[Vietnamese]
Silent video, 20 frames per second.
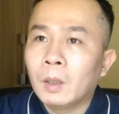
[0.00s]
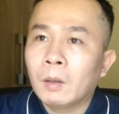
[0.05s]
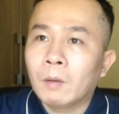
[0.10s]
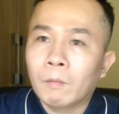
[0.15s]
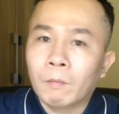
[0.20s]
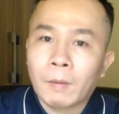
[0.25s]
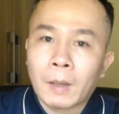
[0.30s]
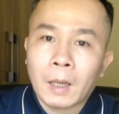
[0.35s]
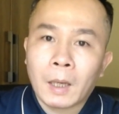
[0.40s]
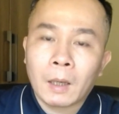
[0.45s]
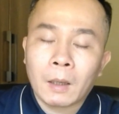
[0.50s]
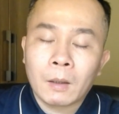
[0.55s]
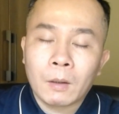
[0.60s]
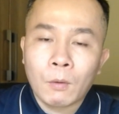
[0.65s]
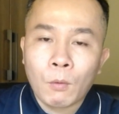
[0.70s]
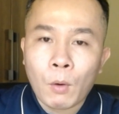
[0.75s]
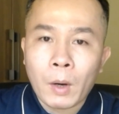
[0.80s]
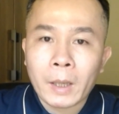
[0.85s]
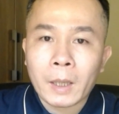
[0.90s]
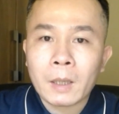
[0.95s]
Và
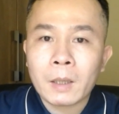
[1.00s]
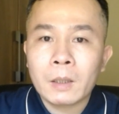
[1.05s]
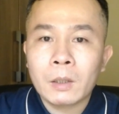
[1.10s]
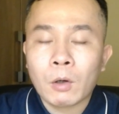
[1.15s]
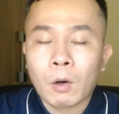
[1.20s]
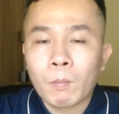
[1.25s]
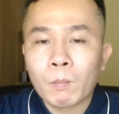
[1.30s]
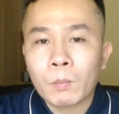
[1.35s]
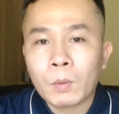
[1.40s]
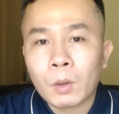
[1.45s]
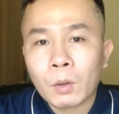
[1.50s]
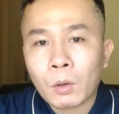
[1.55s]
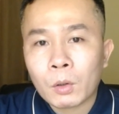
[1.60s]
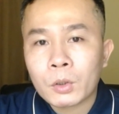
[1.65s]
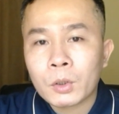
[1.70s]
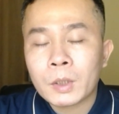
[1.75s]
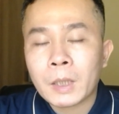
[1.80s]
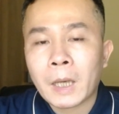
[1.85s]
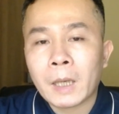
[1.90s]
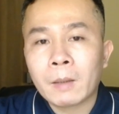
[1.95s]
ngoài các cái nhóm
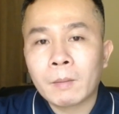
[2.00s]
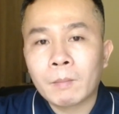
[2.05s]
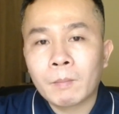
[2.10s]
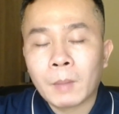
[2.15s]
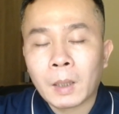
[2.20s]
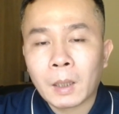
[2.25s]
goitrogen